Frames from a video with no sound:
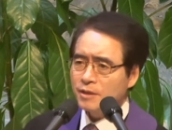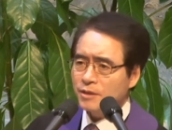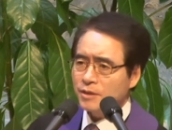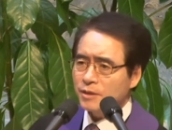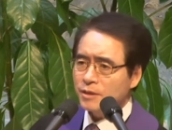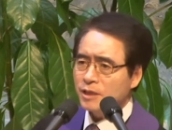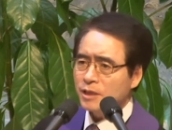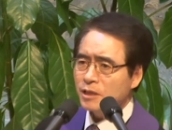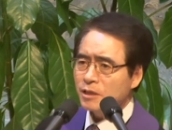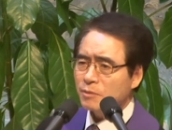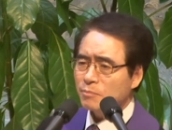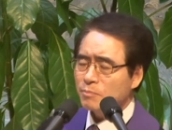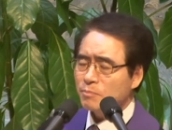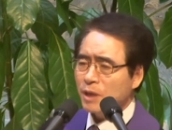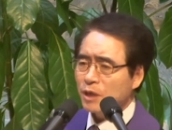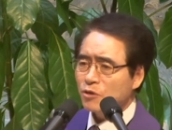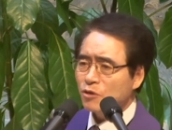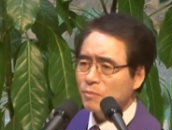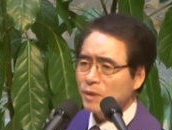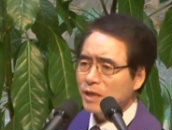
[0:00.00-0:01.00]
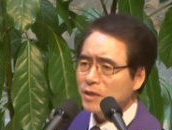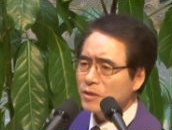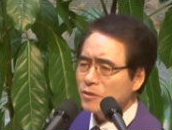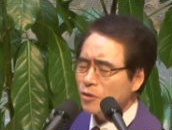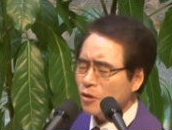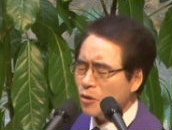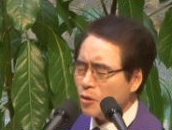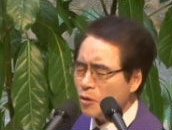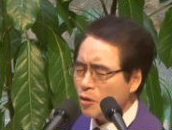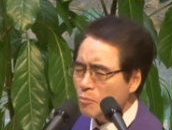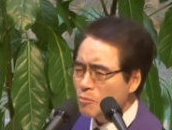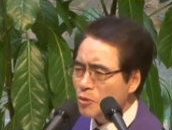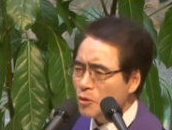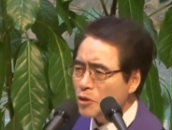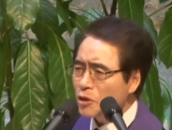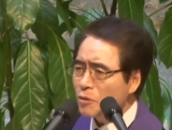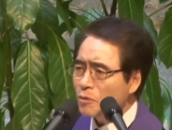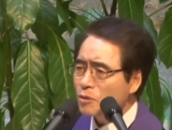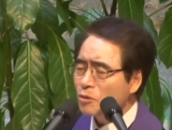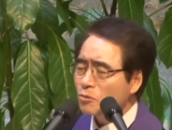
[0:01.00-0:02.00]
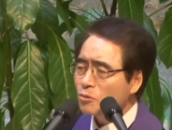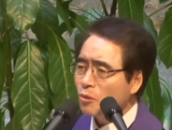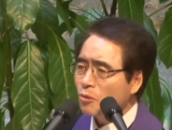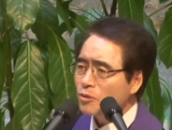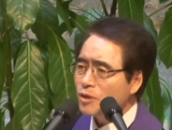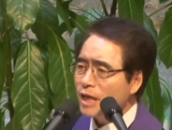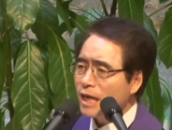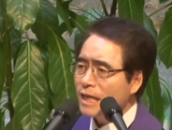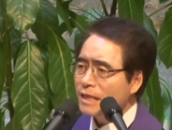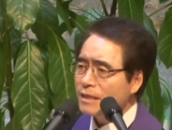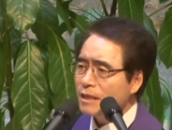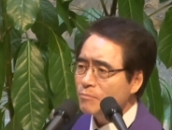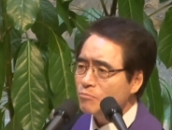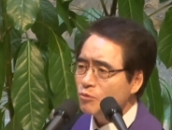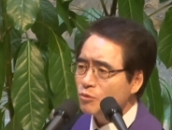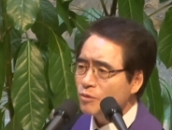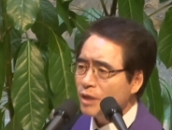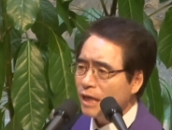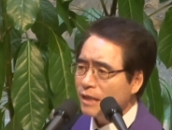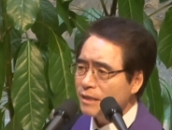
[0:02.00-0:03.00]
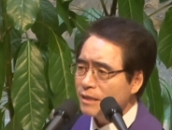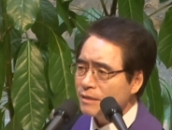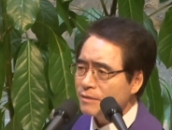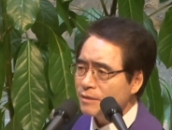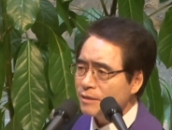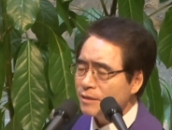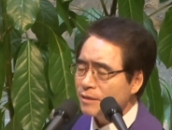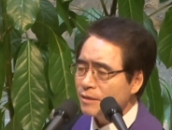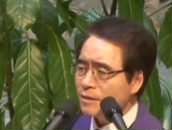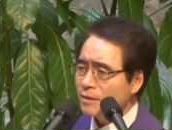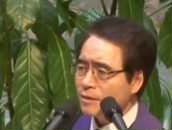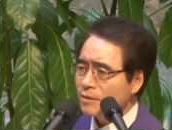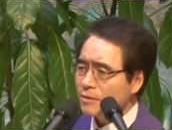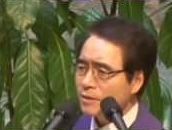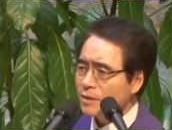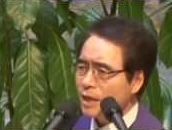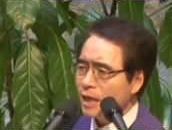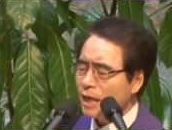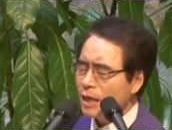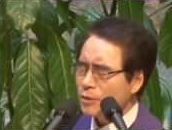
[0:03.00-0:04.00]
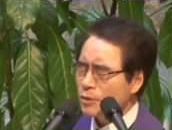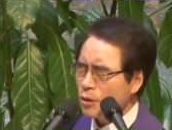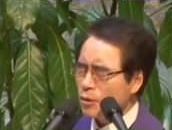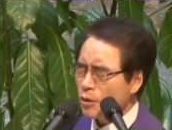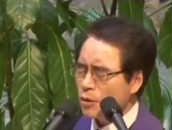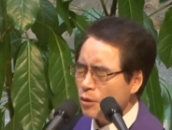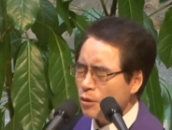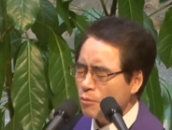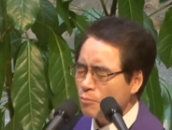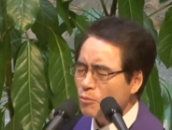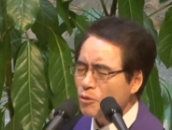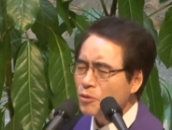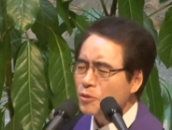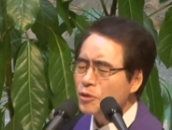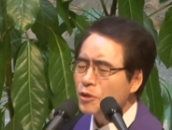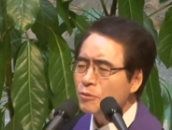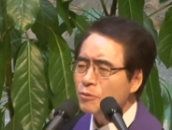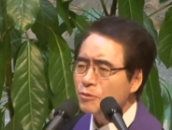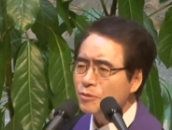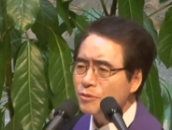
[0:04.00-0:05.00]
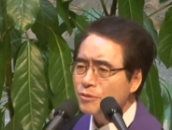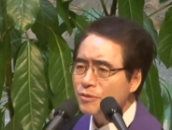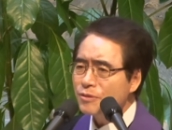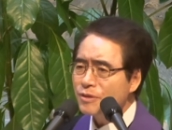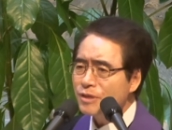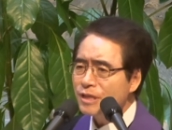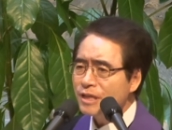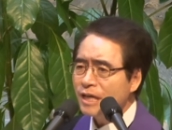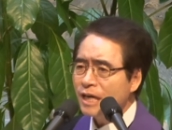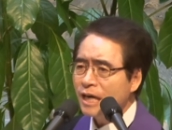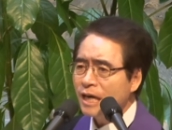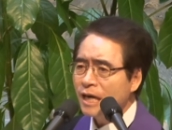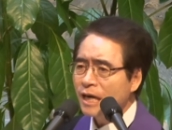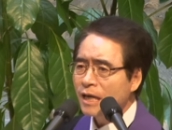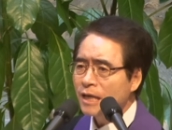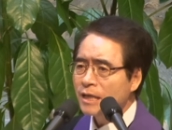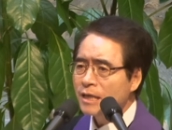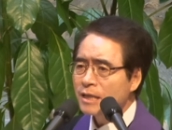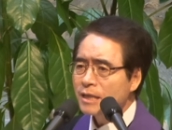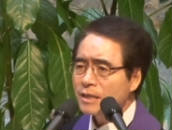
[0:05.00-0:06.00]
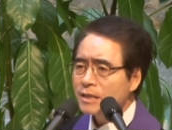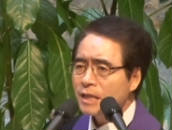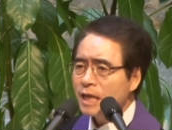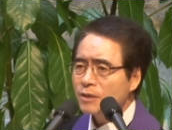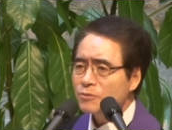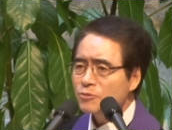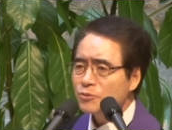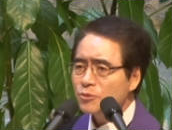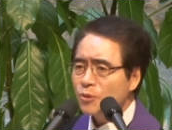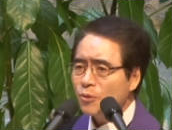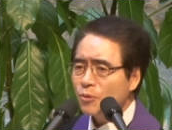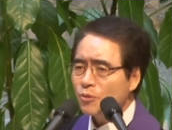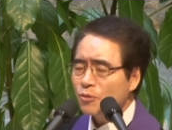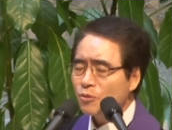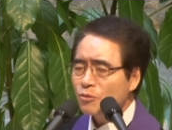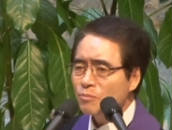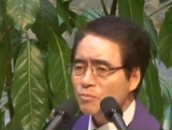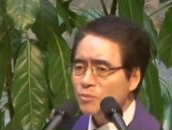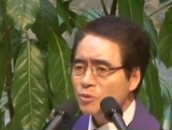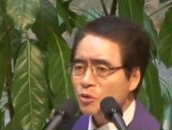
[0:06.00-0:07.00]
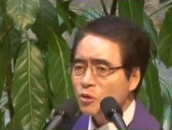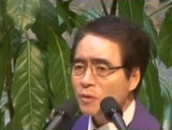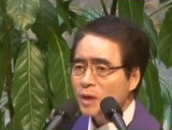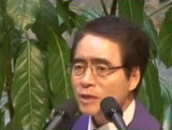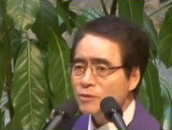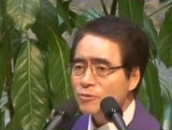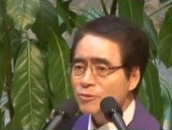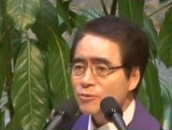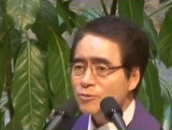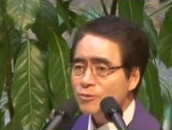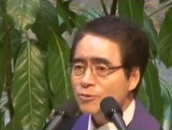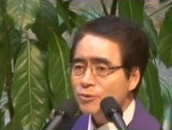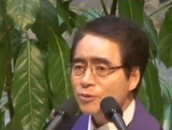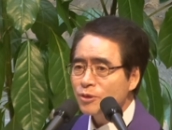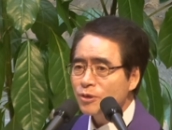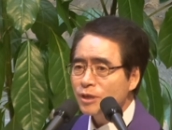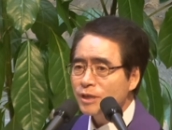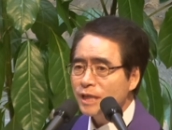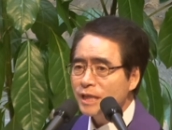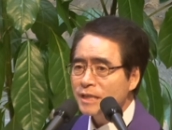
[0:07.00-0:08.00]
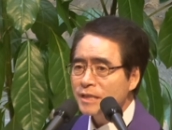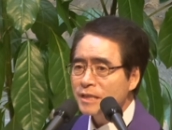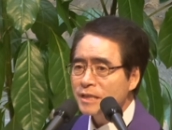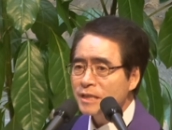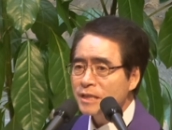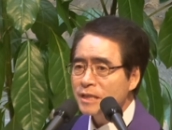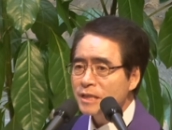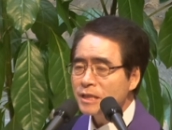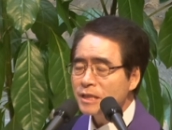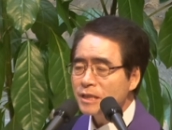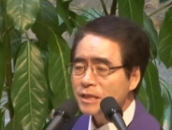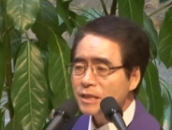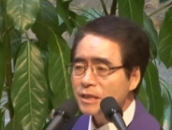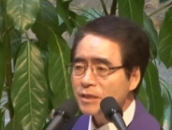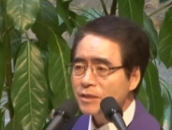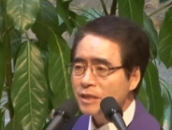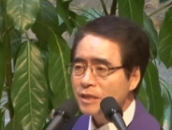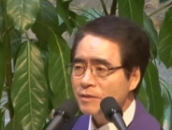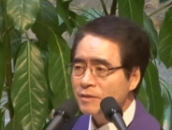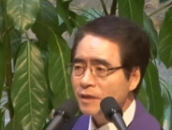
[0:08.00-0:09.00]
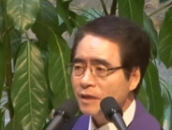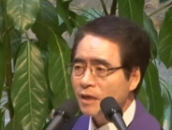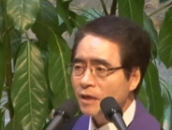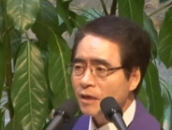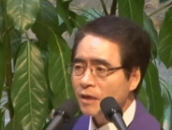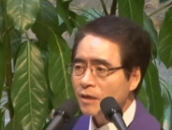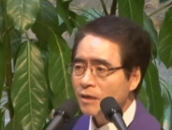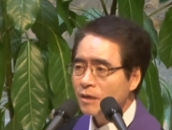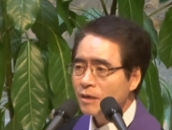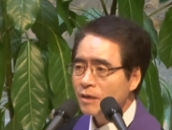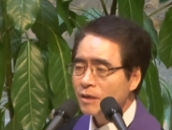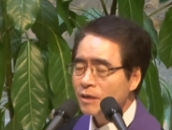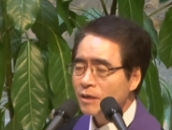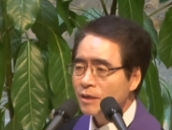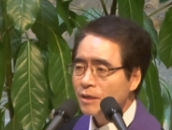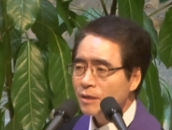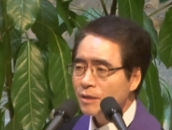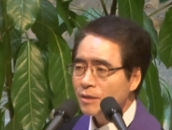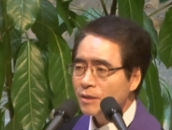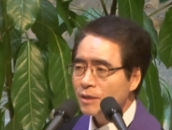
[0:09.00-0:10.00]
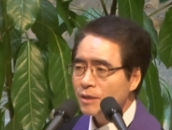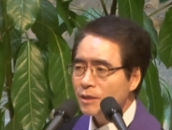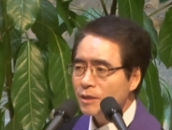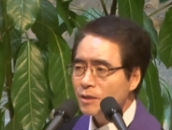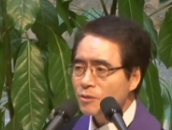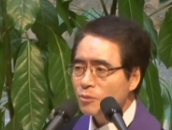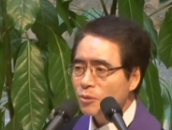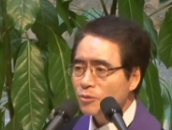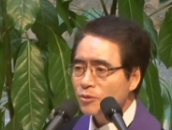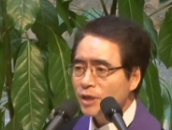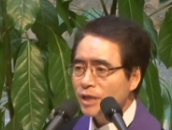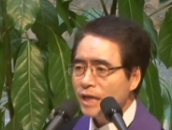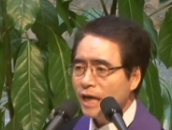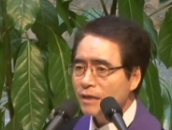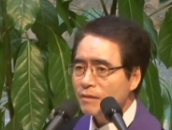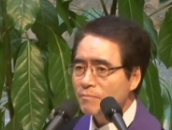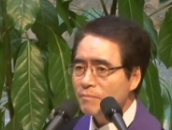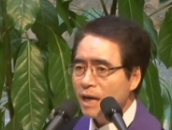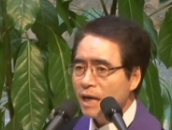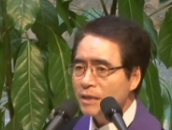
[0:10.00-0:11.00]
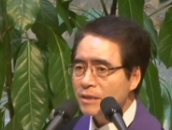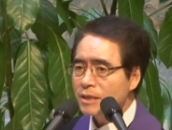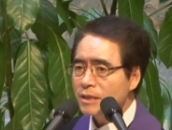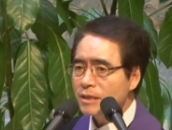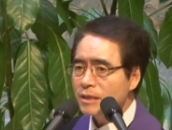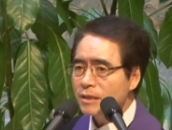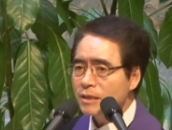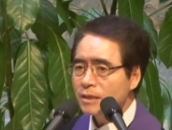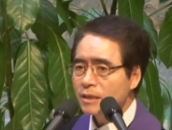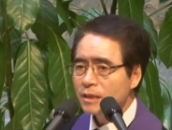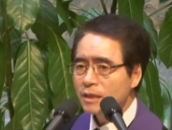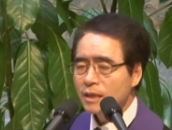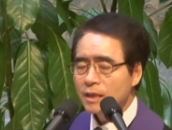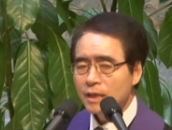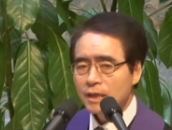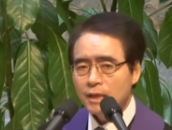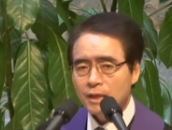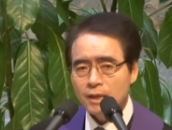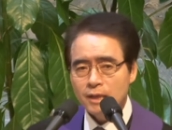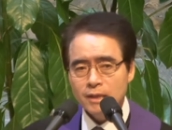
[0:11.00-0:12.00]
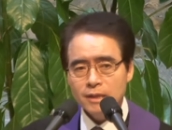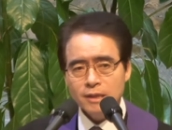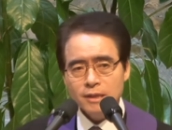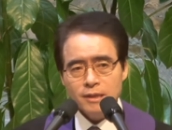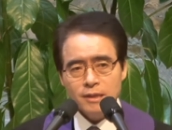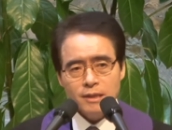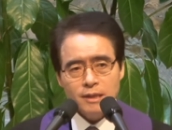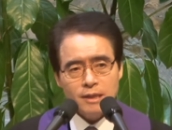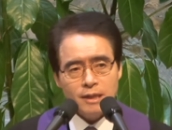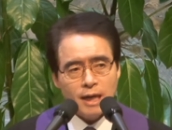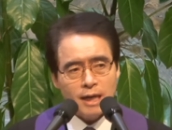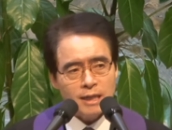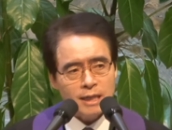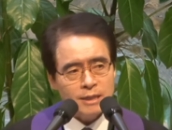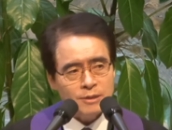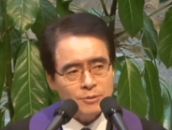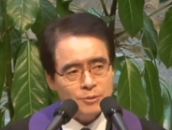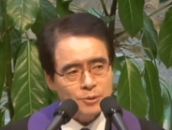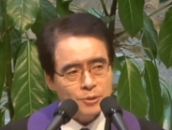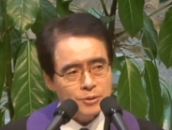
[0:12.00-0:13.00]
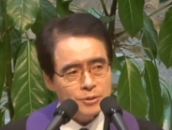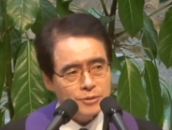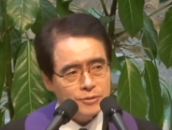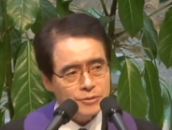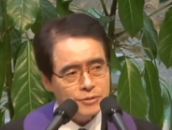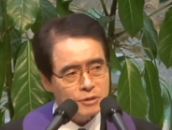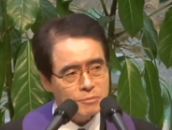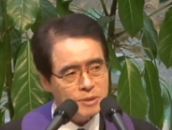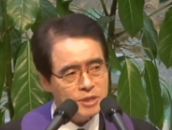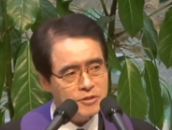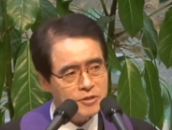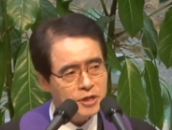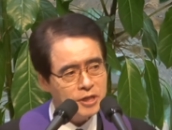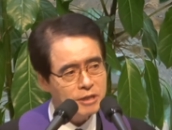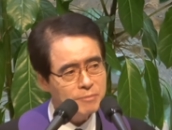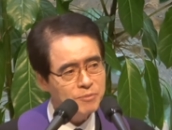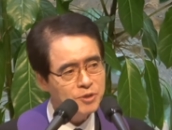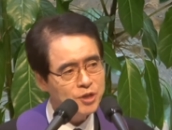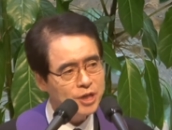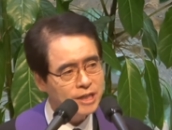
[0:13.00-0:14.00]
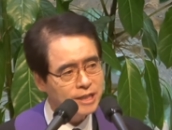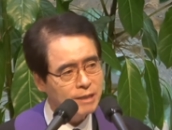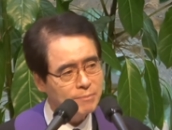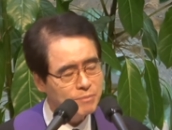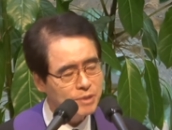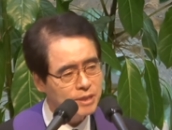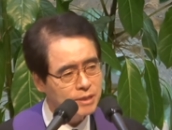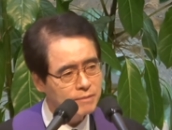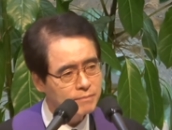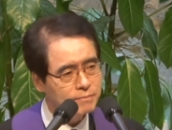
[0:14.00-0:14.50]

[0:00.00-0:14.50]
이 베토벤이 너무 어려워서 동생한테 부탁을 했어요. 내가 너무 어려워서 그러니까 나 조금 도와줄 수 없겠니? 그랬어요. 그랬더니 동생이 하는 말이 가난도 형님이 책임져야 됩니다.